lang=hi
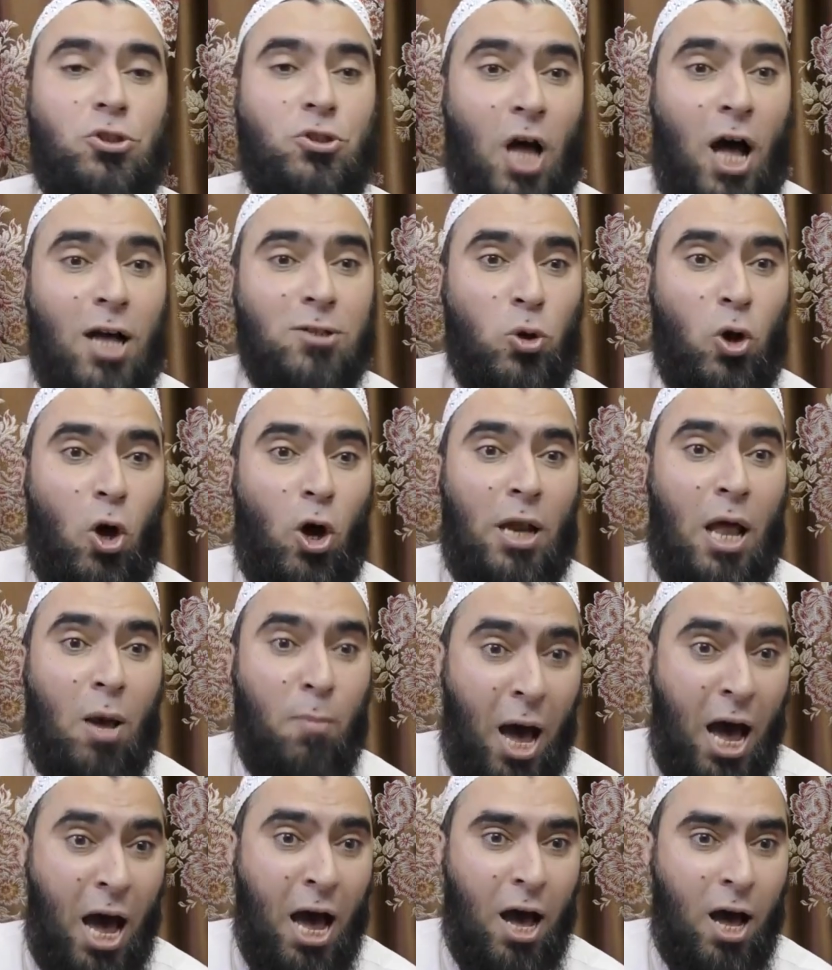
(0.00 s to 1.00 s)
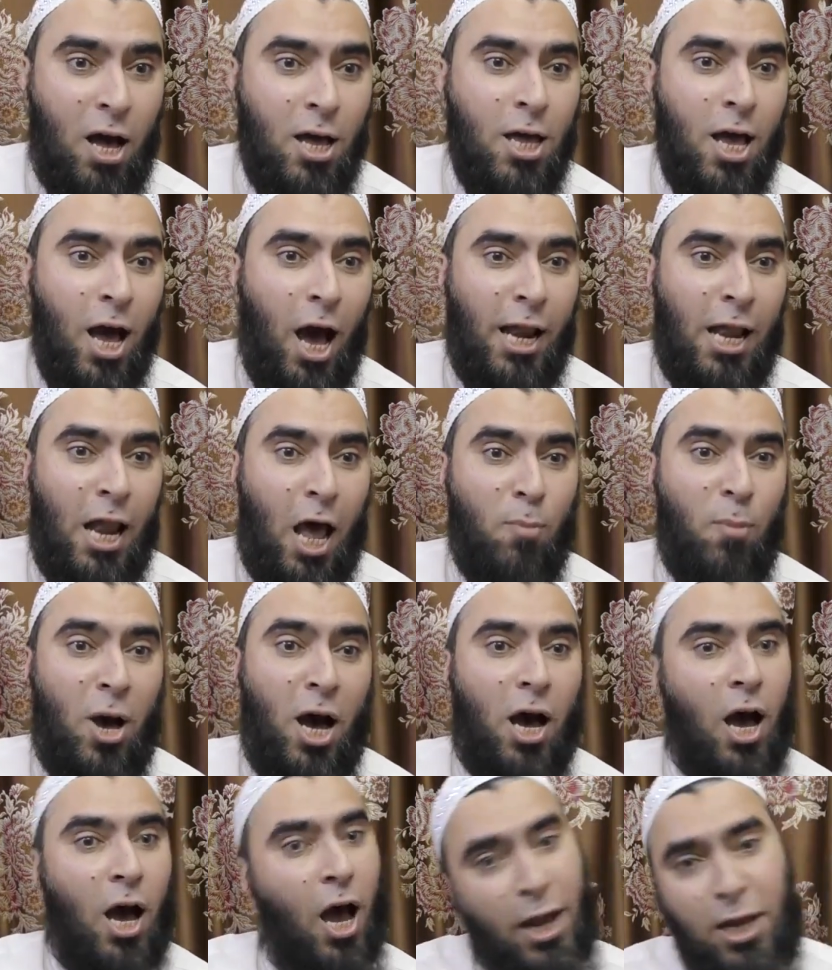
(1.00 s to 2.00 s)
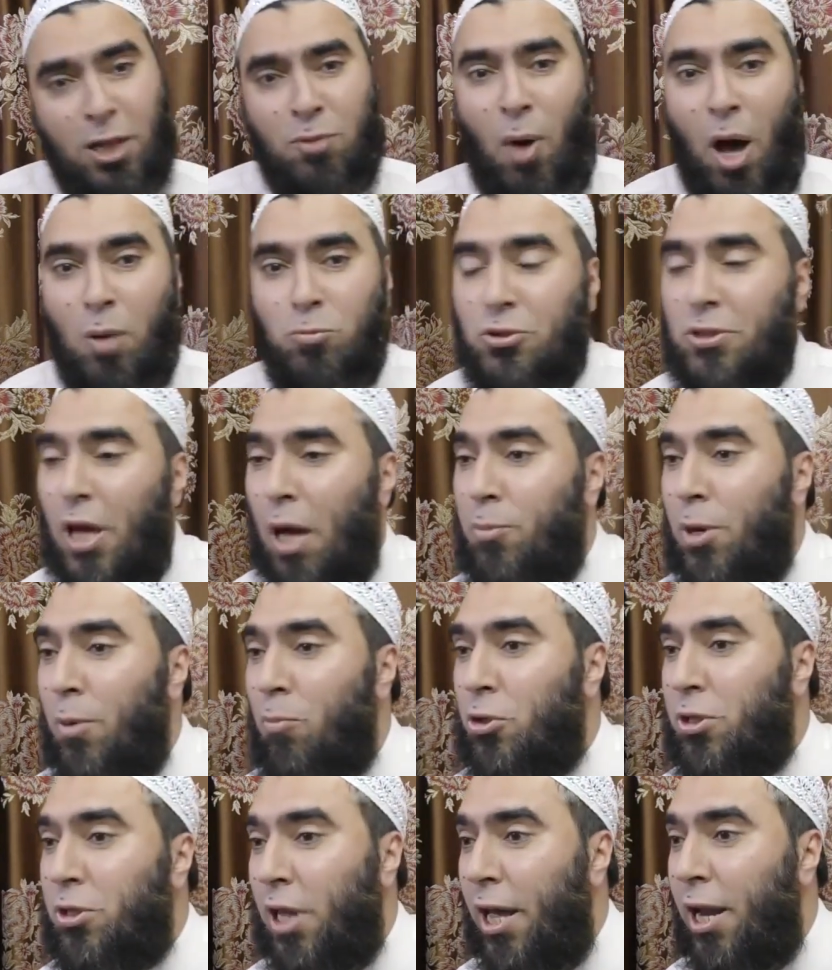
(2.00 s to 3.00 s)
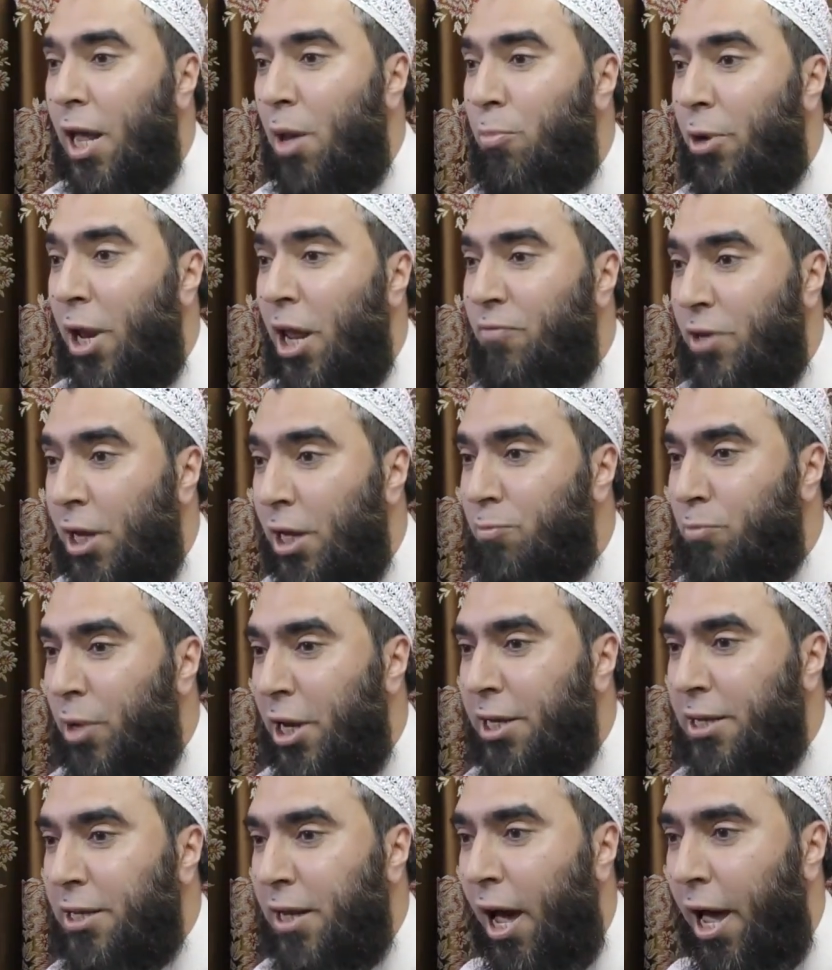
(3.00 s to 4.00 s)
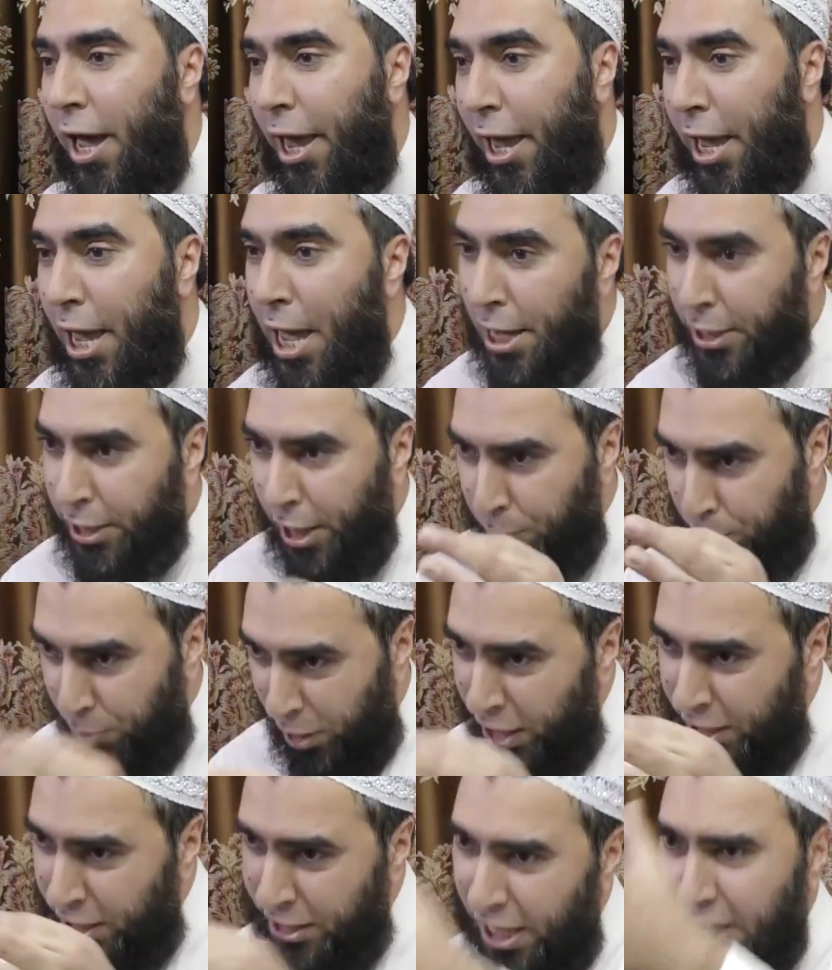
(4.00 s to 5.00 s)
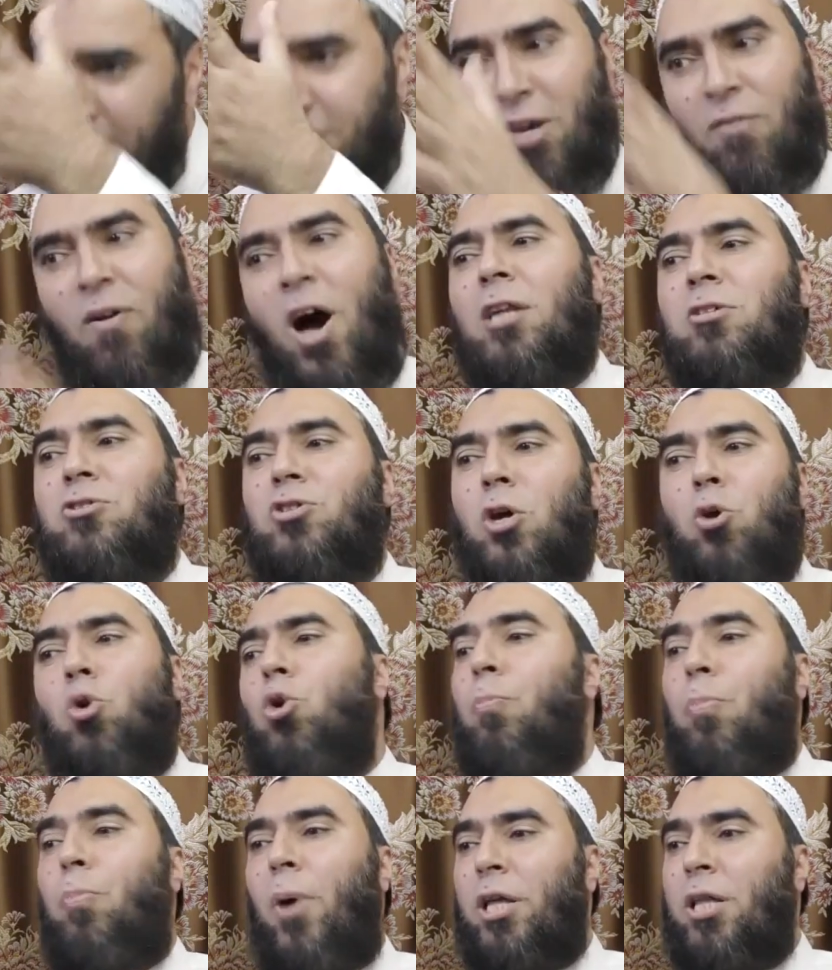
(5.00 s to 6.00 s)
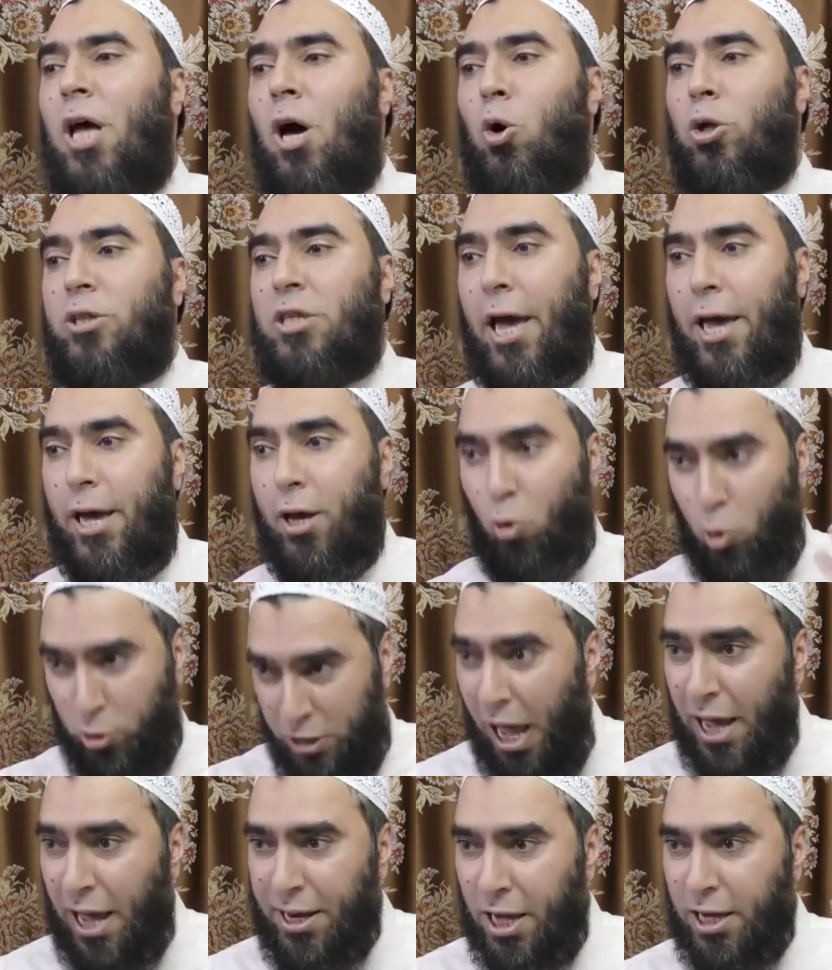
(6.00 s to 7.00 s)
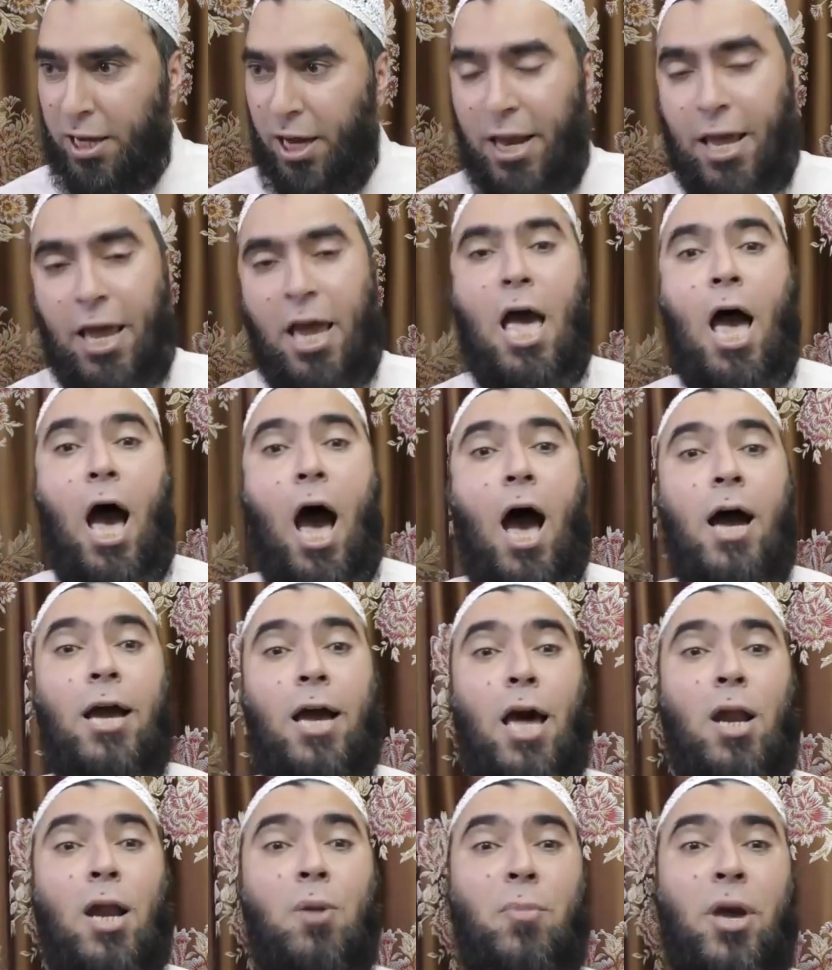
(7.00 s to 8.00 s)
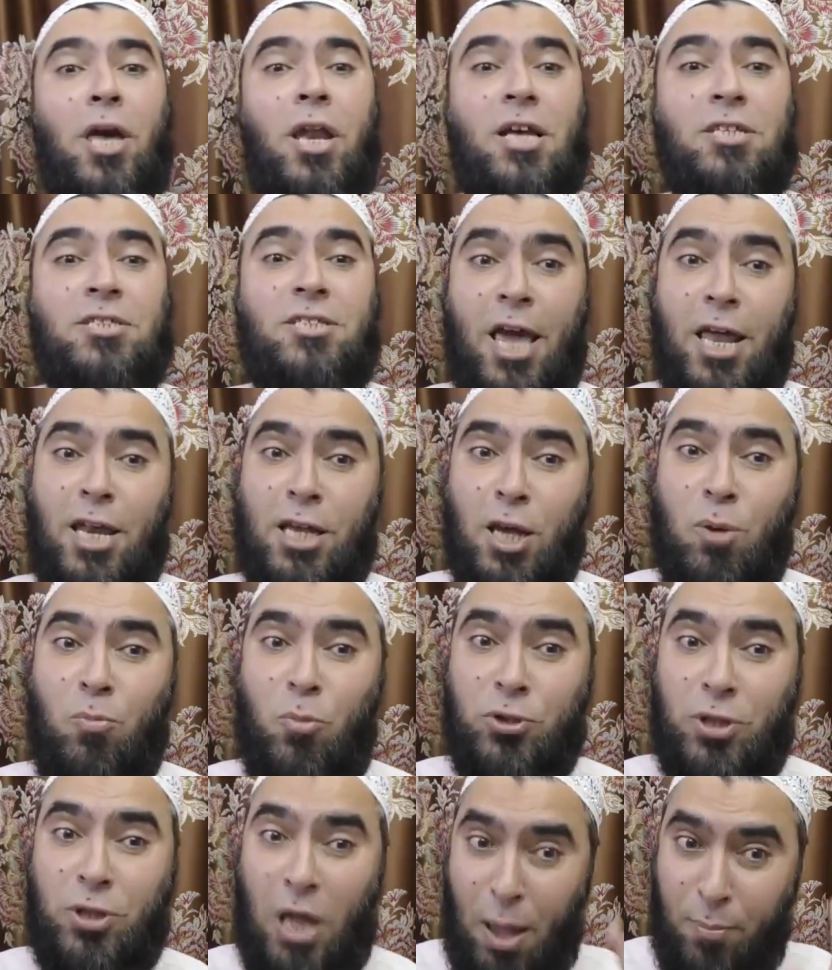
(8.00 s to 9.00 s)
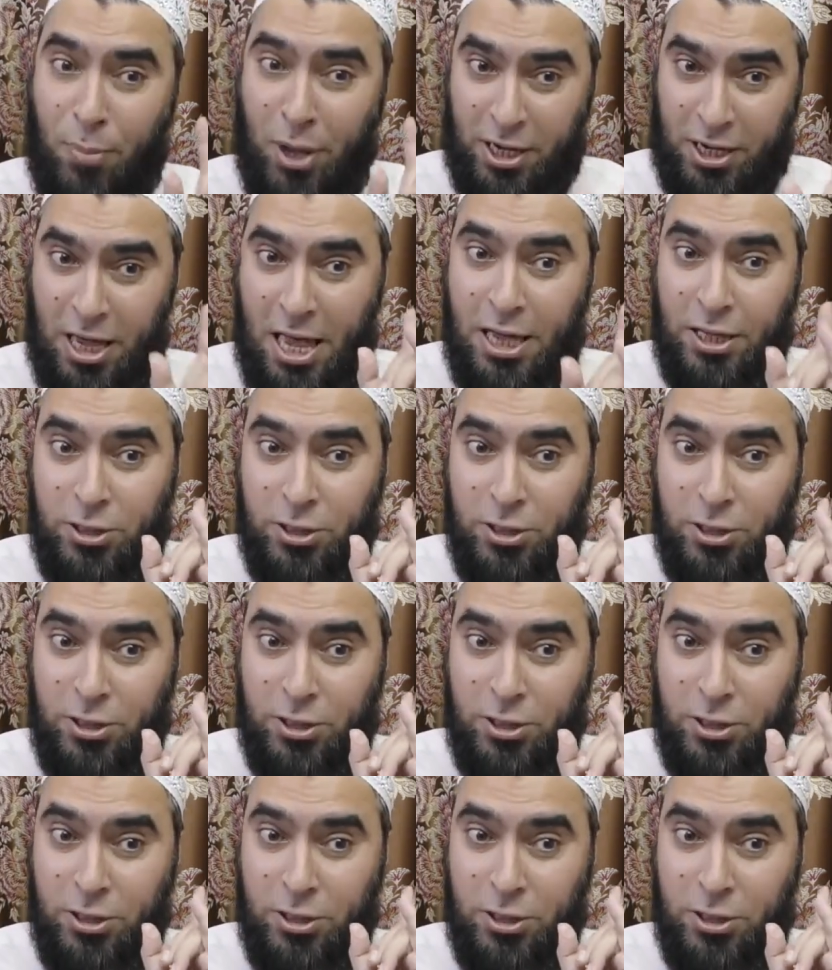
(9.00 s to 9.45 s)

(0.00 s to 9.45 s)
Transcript: उस्तादलमा खालिद महमूद साहब ने मुताल ब्रेलवियत में लिखा है कि फिर ये सवाल ज़रूर पैदा होता है खुदा ना करे अगर मेरे जहन के मुताबिक